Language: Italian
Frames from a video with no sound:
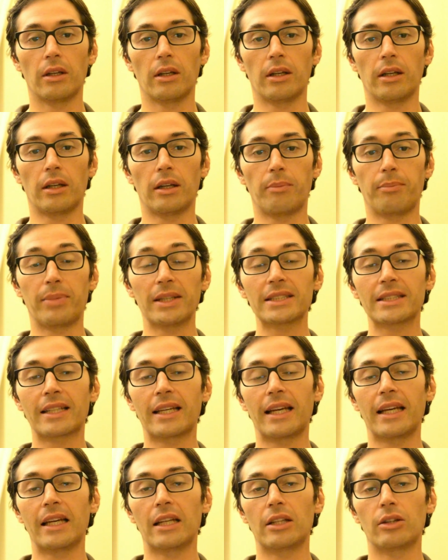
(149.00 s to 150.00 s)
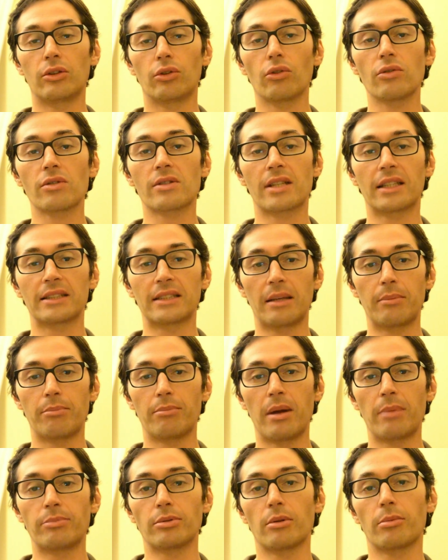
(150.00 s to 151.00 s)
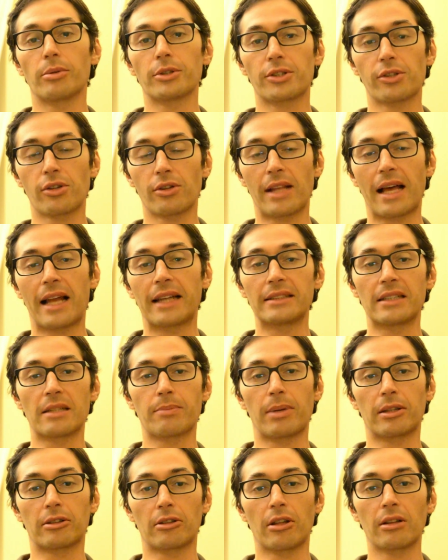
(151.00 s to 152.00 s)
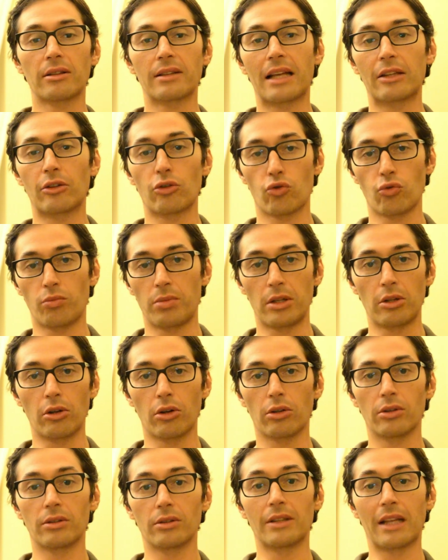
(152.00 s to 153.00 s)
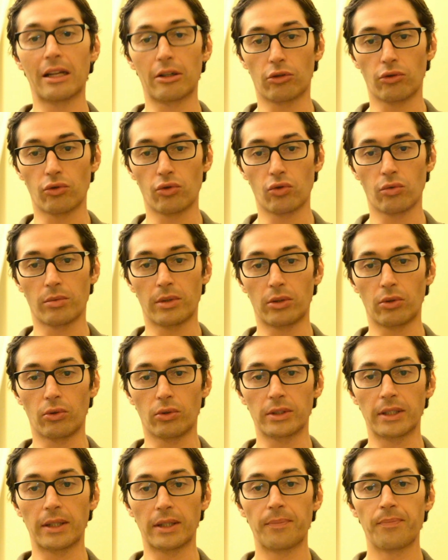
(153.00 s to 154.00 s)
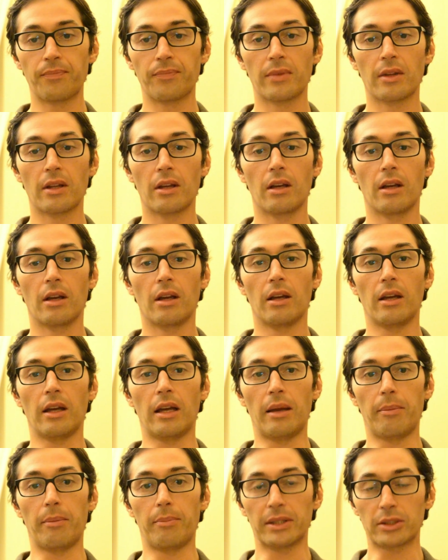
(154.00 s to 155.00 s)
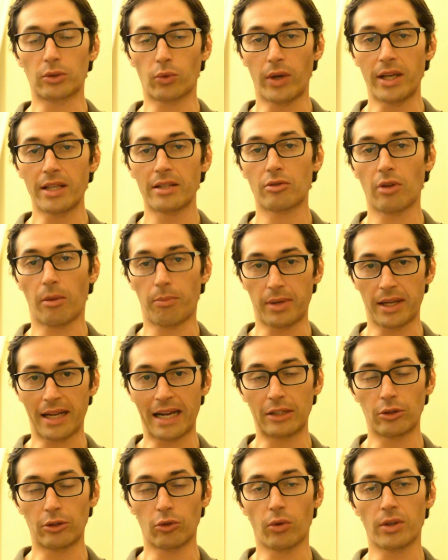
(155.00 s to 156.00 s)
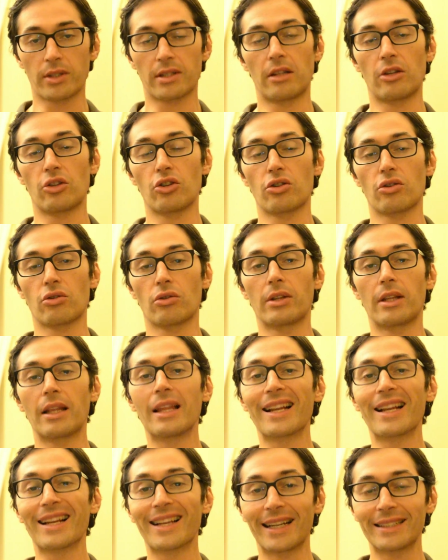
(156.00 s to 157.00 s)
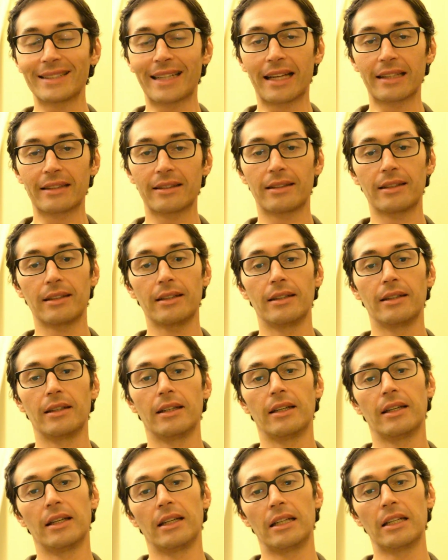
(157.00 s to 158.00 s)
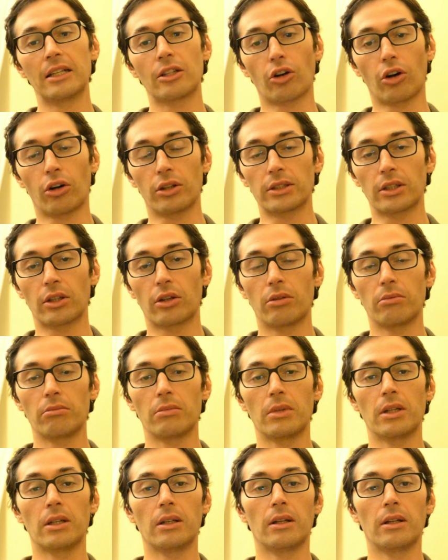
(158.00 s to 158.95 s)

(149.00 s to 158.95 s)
eh, perché non sarebbe proporzionale rispetto al danno subito dal consumatore. E per questo, applicando questa decisione del garante, il Corecom